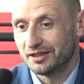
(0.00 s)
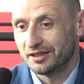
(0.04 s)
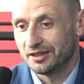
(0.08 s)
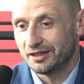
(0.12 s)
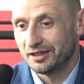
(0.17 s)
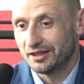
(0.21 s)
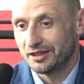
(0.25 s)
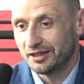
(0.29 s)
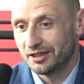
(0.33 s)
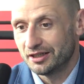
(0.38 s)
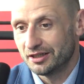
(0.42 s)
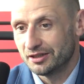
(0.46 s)

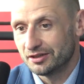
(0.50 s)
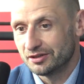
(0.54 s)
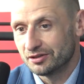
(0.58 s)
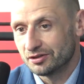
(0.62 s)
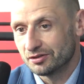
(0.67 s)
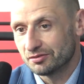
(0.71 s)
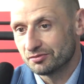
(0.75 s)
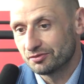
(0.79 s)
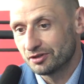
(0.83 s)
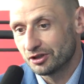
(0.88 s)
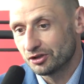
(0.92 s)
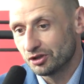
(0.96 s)
E,
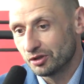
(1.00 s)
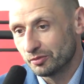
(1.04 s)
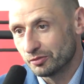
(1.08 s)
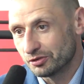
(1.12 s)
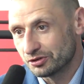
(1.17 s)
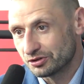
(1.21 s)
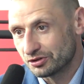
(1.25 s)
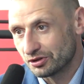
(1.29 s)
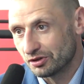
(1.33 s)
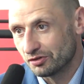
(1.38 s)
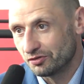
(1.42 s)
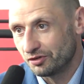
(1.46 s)
no
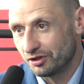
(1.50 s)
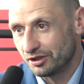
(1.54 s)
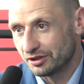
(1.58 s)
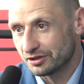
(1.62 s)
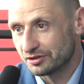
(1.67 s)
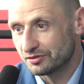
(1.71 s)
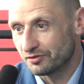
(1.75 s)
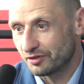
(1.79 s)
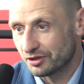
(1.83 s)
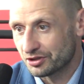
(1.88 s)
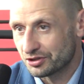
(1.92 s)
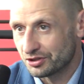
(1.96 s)
wiadomo, zdrowie
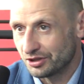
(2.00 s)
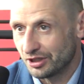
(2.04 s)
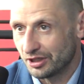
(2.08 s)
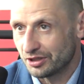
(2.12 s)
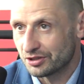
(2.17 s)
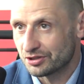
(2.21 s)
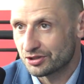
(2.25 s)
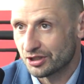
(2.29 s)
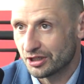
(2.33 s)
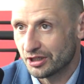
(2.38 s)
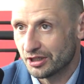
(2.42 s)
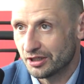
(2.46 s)
jest
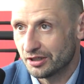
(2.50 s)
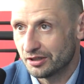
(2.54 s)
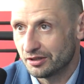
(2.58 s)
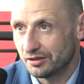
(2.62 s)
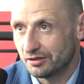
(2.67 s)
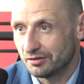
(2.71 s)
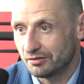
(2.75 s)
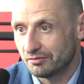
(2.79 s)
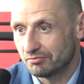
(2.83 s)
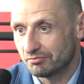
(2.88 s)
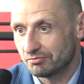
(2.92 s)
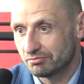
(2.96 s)
ważniejsze.
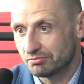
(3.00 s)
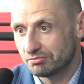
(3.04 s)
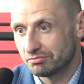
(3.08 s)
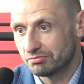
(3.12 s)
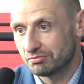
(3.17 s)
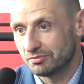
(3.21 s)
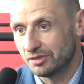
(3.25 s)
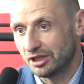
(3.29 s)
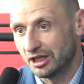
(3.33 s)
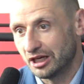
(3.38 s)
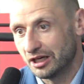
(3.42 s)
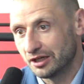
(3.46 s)

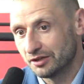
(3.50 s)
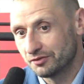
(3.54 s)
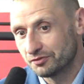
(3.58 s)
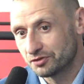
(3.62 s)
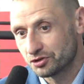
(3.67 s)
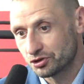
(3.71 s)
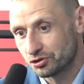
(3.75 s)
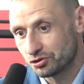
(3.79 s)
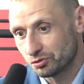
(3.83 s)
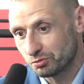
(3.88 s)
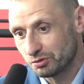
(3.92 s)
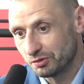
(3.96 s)
Ja w
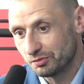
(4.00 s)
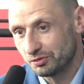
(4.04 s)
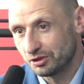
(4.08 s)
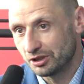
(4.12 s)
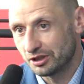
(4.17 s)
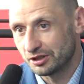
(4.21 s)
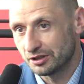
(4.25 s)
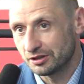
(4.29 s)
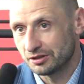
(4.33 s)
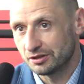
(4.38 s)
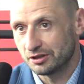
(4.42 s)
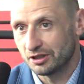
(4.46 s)
życiu bym
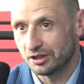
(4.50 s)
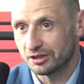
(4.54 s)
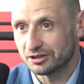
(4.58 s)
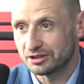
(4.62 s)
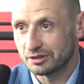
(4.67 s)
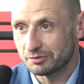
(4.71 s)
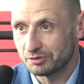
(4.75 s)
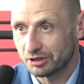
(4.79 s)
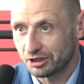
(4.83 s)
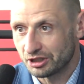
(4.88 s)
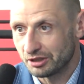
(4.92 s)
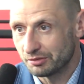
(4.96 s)
nie, nie
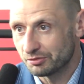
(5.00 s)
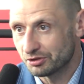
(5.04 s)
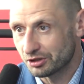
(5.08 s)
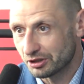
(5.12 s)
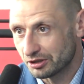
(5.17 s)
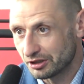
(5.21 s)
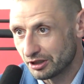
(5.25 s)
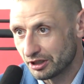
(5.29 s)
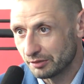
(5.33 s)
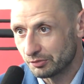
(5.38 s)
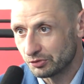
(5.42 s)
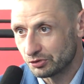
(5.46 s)
jestem takim
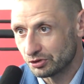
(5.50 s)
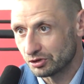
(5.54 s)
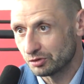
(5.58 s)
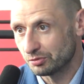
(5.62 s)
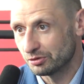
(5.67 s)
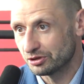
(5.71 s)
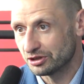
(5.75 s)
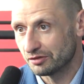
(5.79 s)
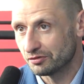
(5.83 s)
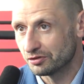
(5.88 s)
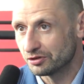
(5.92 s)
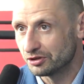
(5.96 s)
trenerem, który
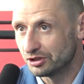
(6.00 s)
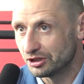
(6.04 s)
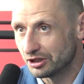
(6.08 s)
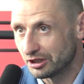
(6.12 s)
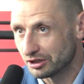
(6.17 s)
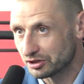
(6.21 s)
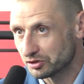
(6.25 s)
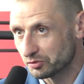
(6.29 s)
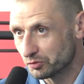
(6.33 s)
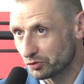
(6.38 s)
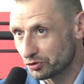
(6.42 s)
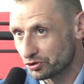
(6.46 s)
by
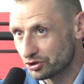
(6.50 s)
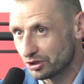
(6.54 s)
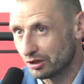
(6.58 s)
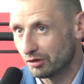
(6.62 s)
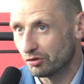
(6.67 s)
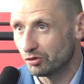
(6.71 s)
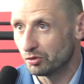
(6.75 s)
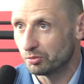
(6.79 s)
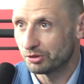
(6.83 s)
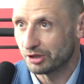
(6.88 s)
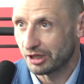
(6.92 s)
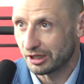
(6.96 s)
zawodnika
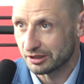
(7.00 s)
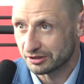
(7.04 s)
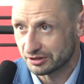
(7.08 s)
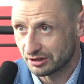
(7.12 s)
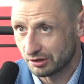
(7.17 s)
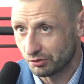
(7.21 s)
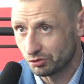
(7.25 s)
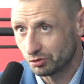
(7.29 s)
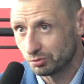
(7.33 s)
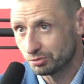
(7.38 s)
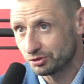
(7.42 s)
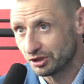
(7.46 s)
zmuszał lub
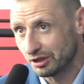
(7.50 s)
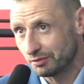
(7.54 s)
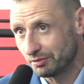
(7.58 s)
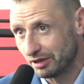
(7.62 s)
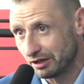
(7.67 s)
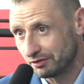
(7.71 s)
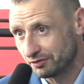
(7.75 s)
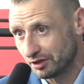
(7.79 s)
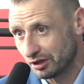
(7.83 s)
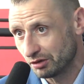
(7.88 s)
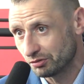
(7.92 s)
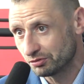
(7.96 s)
kazał lub
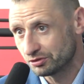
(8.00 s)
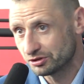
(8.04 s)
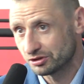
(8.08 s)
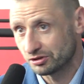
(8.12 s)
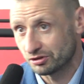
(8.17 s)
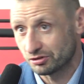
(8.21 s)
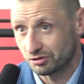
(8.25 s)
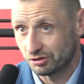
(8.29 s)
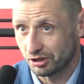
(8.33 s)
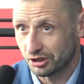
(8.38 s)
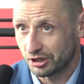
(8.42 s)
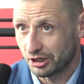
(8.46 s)
namawiał,
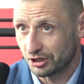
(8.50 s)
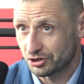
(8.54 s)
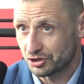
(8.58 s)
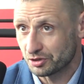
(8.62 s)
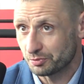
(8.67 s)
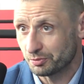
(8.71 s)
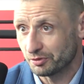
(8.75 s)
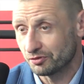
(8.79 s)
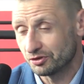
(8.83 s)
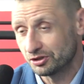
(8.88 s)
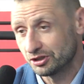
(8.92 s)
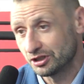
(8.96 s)
skoro
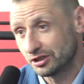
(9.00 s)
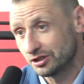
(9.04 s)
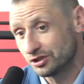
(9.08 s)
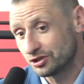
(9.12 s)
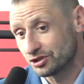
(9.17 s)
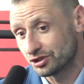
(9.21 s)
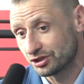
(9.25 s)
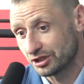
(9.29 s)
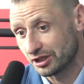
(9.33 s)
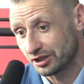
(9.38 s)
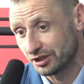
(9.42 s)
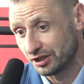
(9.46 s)
lekarze
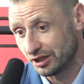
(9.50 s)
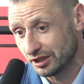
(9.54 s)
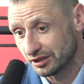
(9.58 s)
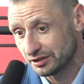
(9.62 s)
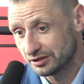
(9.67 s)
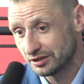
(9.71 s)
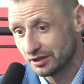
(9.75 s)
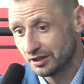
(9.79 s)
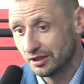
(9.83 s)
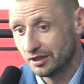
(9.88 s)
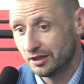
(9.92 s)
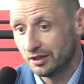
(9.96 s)
powiedzieli, że tak
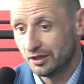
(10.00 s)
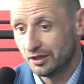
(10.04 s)
jest.